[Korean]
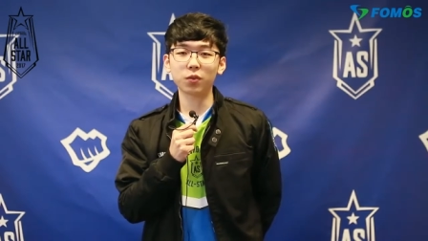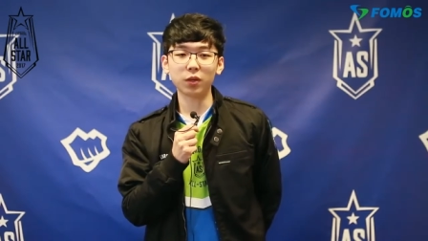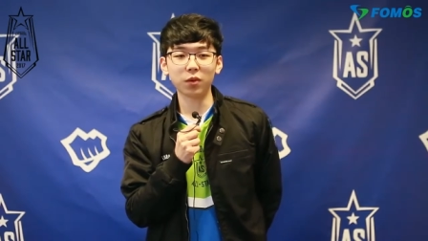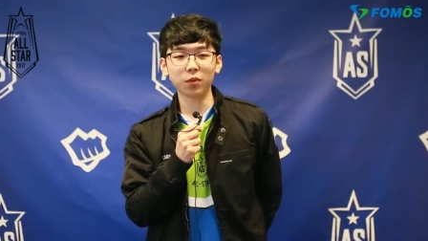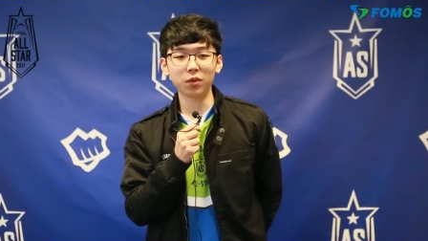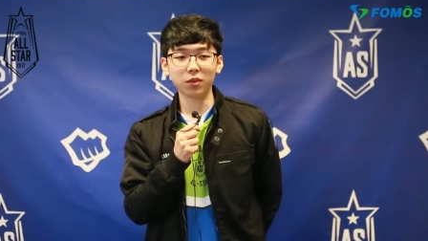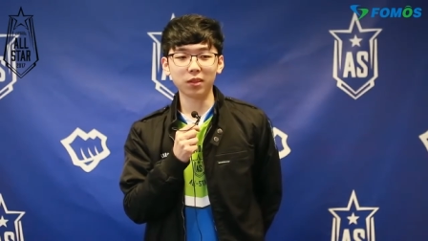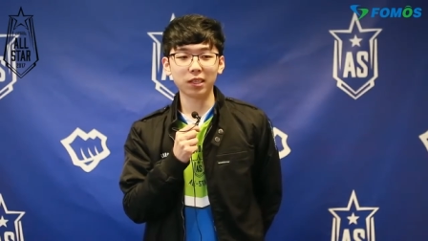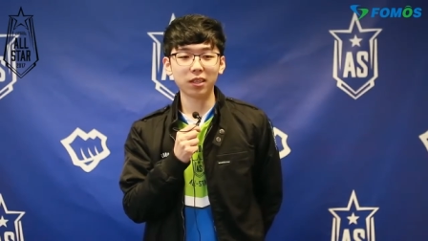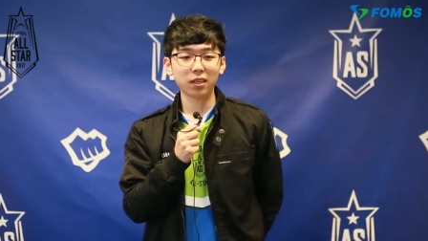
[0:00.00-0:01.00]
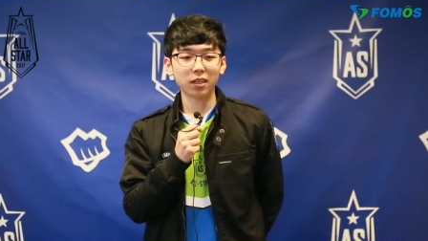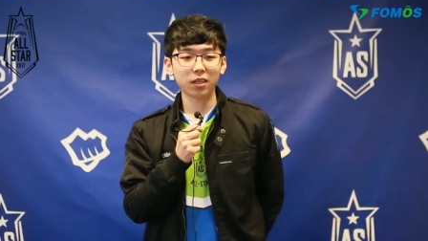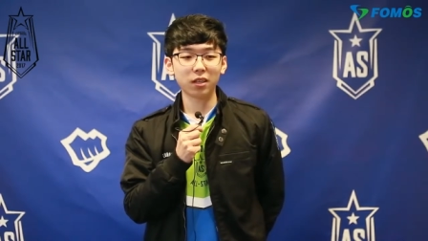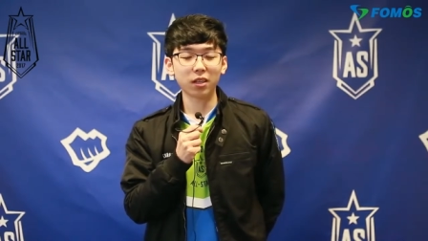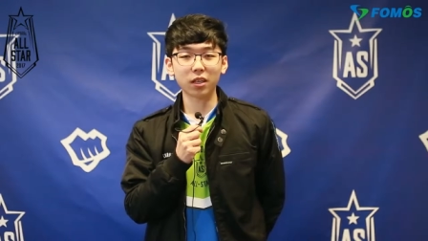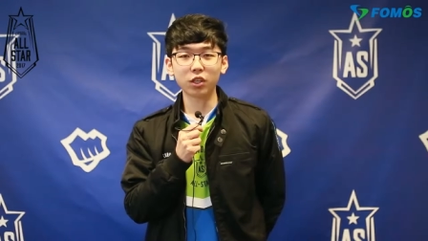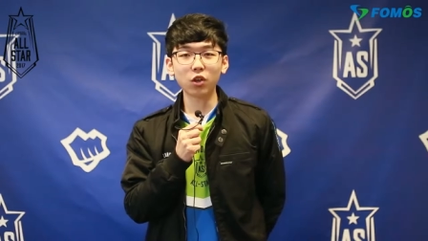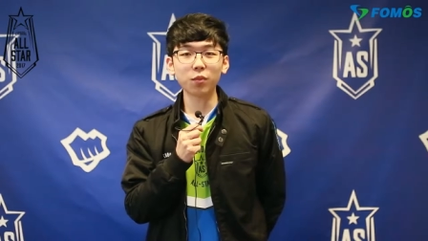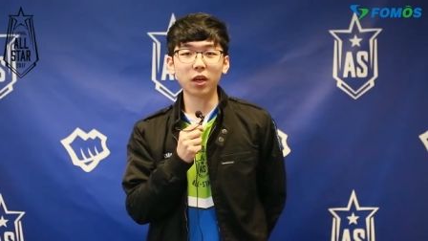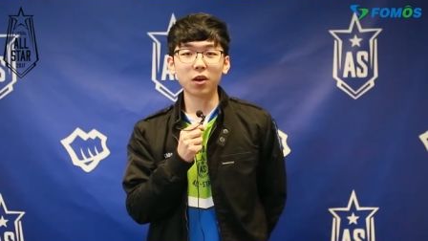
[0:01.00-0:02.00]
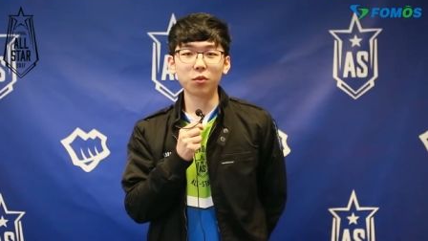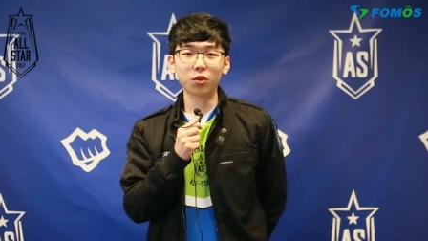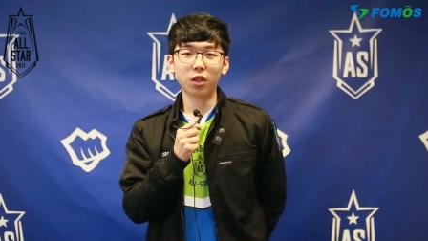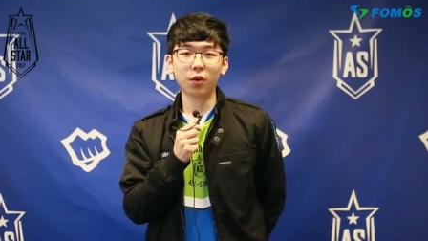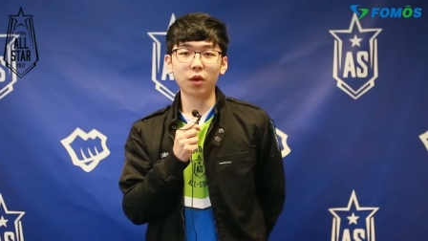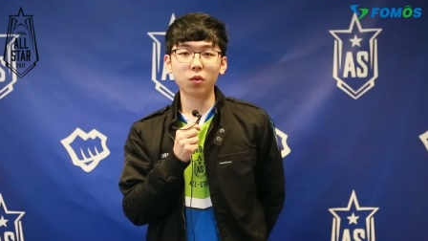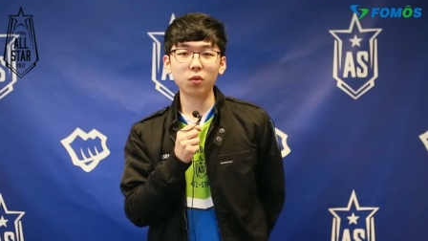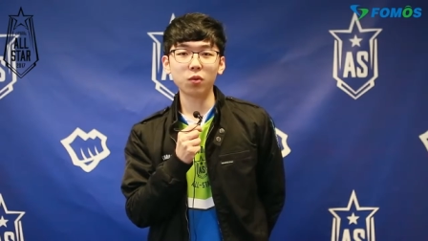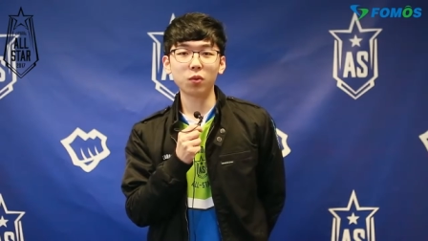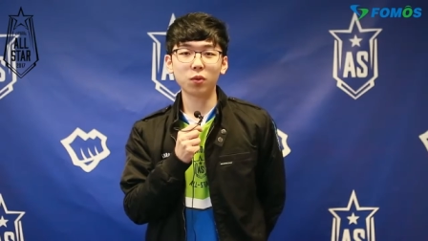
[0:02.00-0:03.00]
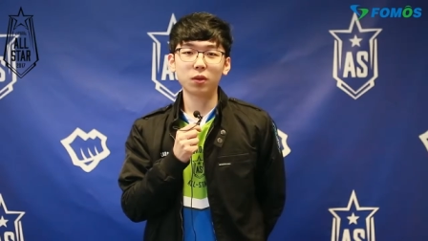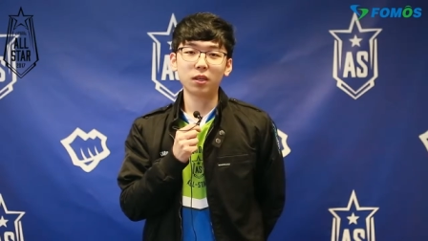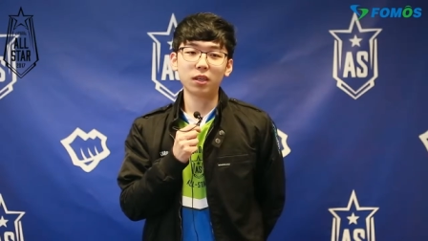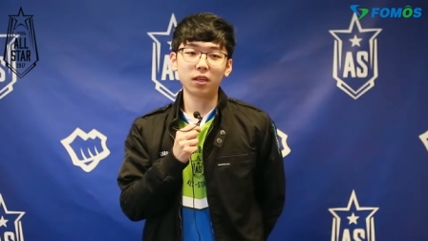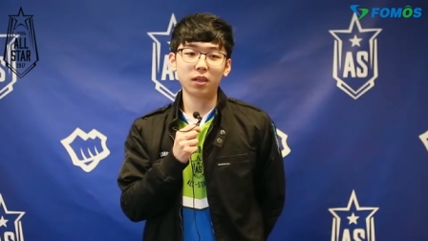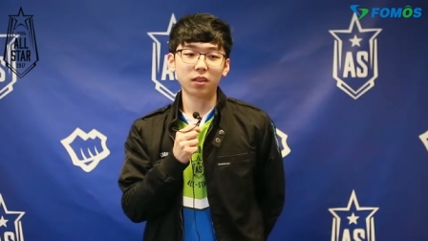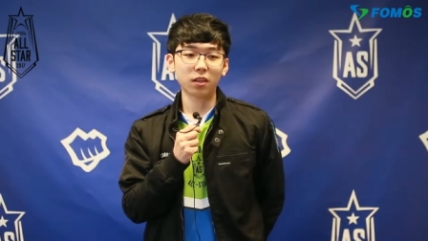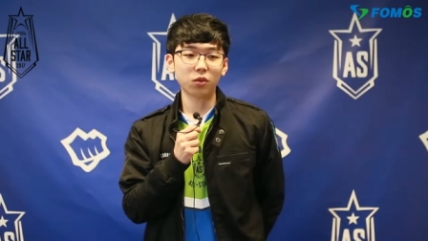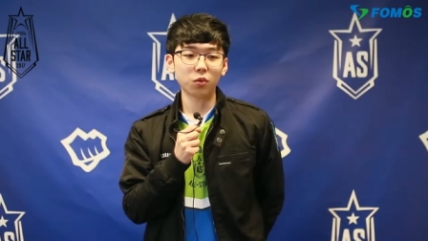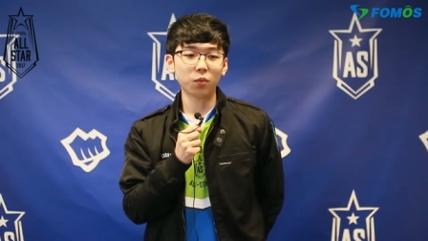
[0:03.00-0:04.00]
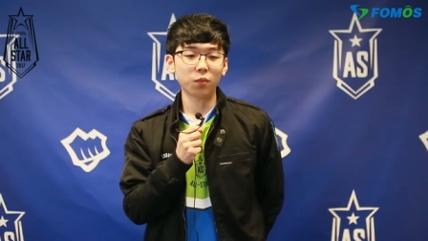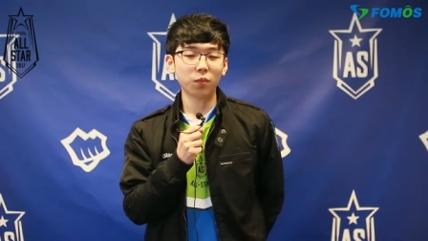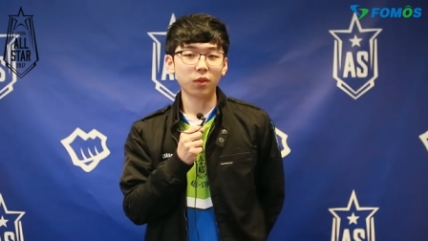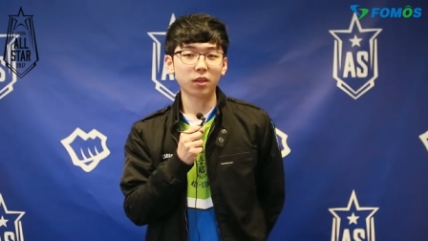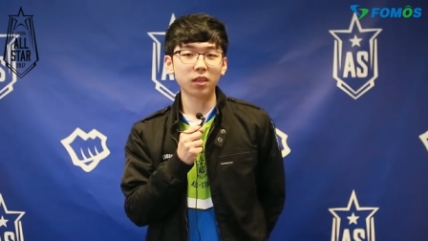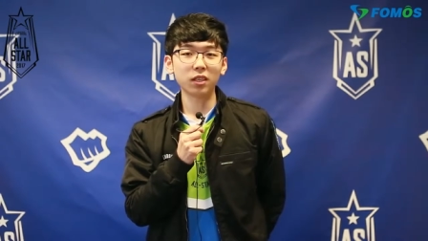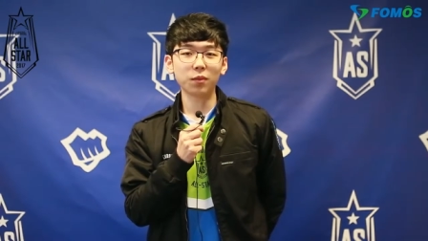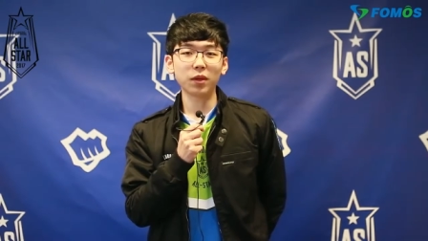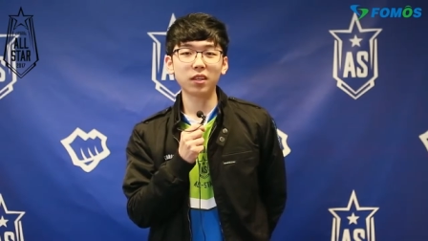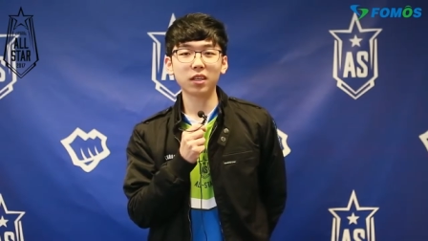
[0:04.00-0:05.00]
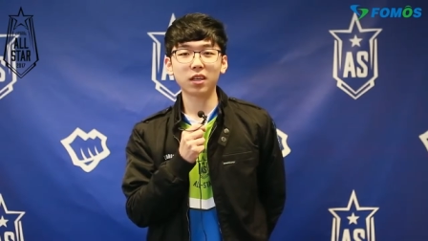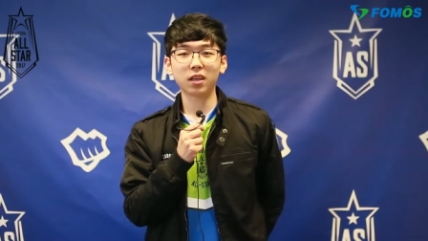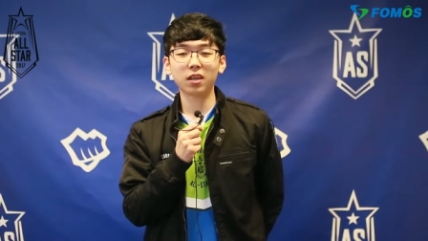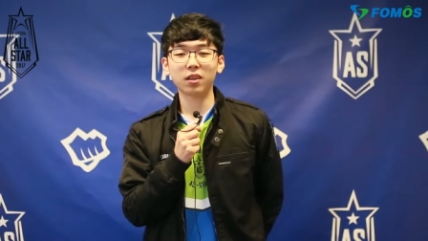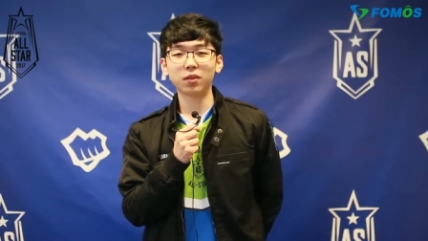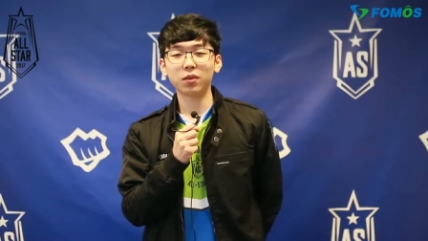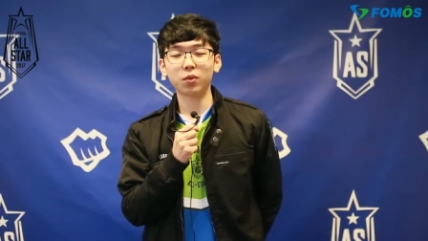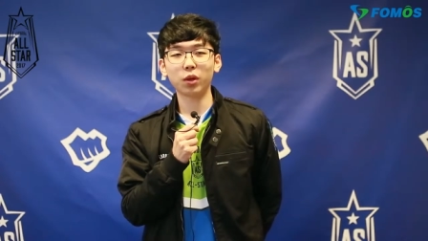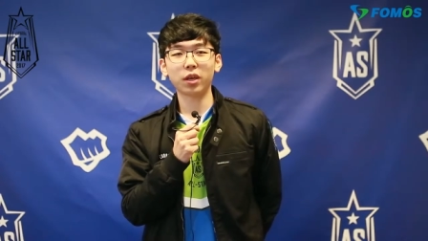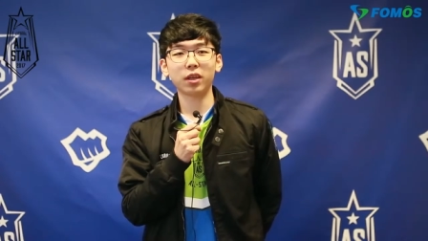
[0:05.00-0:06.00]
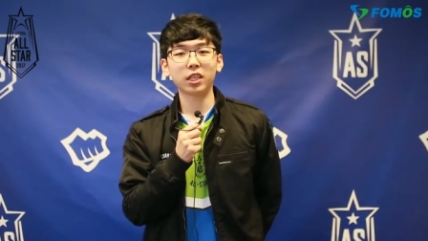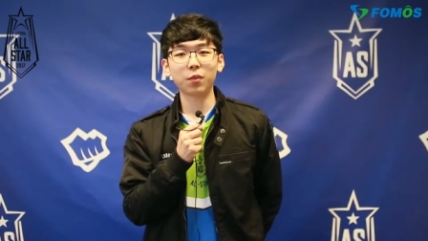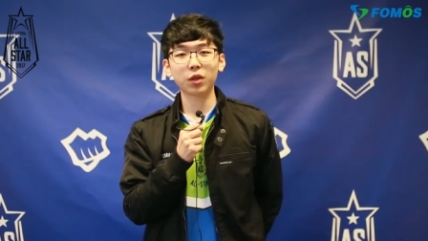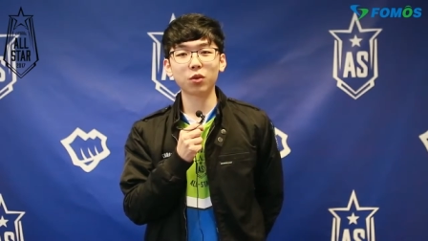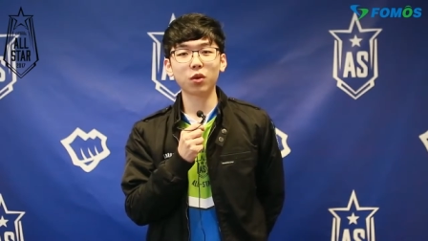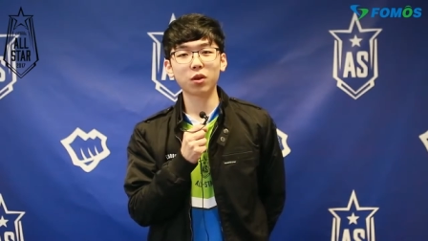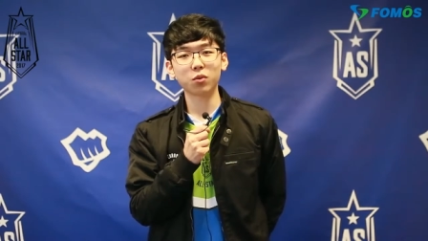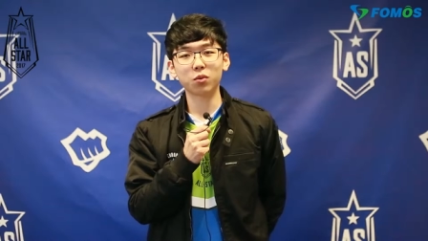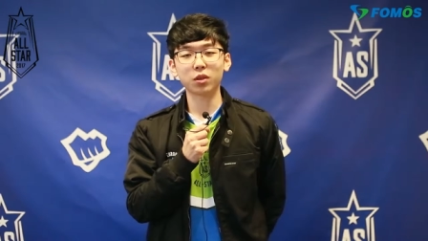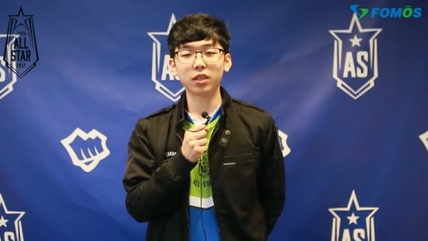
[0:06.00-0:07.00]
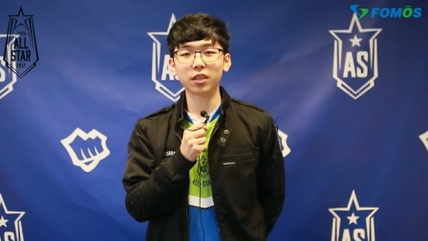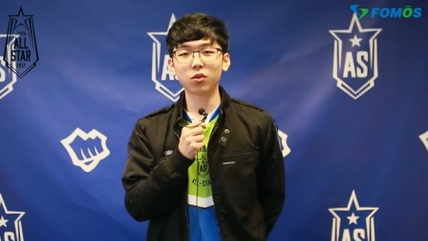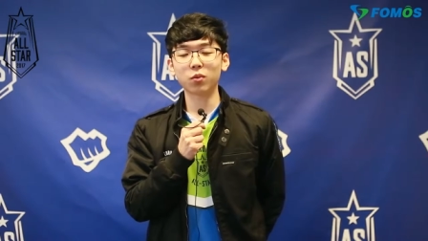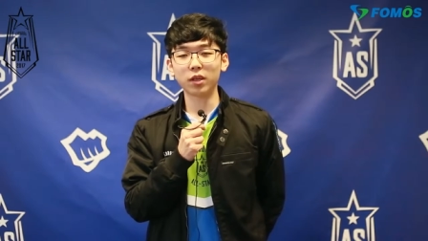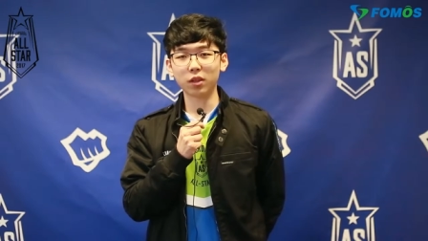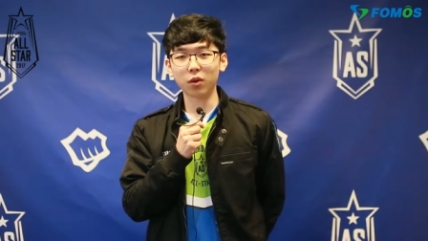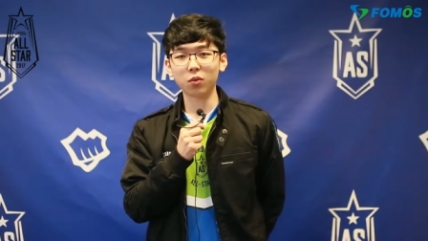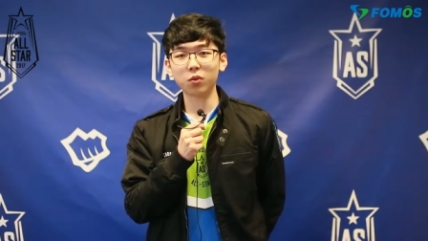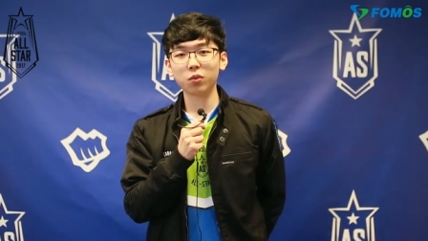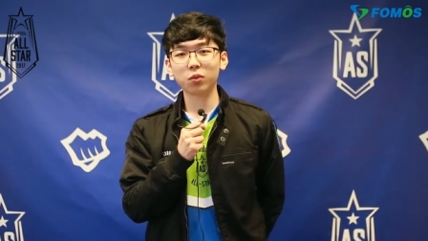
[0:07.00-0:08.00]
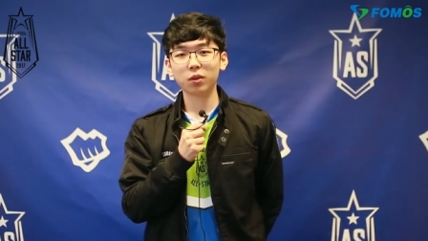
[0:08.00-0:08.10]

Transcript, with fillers: 왜냐면은 일단 처음 나가보는 대회고 일단 좀 큰 이벤트니까 되게 재밌기도 하고 긴장도 많이 되고